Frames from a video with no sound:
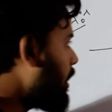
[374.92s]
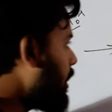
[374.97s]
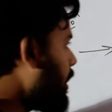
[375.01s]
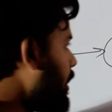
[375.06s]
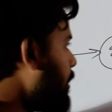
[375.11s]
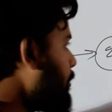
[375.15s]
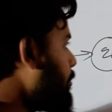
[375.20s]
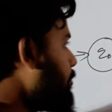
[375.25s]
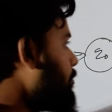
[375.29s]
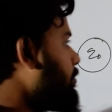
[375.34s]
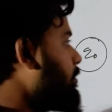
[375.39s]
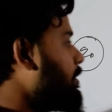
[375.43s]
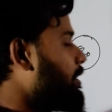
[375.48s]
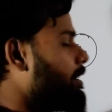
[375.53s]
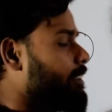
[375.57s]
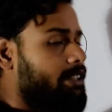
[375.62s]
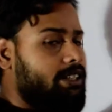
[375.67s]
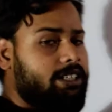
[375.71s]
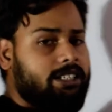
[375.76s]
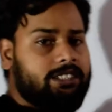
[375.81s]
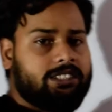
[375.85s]
अब
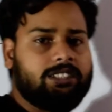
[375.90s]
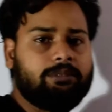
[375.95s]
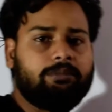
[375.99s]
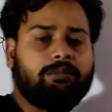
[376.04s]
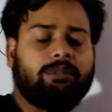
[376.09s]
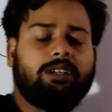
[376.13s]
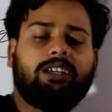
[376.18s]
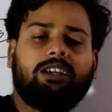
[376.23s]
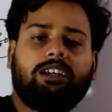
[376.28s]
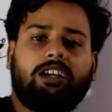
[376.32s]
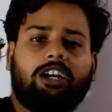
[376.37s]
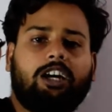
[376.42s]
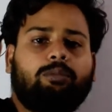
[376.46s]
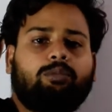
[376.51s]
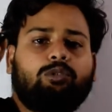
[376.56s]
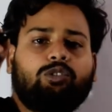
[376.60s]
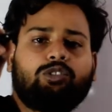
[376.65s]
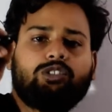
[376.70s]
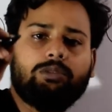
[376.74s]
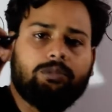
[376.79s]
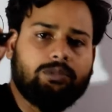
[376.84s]
यहाँ से मैं
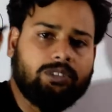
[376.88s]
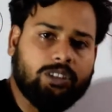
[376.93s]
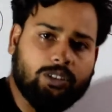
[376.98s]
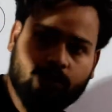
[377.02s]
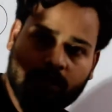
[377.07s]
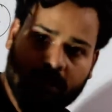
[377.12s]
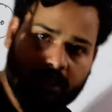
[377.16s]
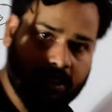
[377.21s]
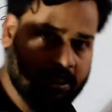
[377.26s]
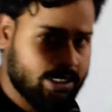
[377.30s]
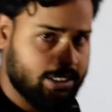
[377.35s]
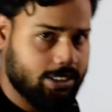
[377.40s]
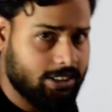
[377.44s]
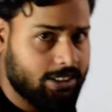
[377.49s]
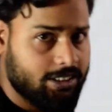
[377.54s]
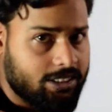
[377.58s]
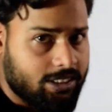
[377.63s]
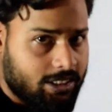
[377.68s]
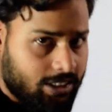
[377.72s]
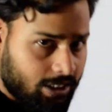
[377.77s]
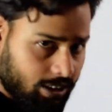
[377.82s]
आपको समझाऊंगा किस तरह
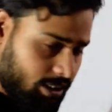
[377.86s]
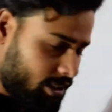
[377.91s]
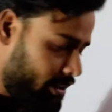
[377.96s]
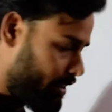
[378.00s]
से करते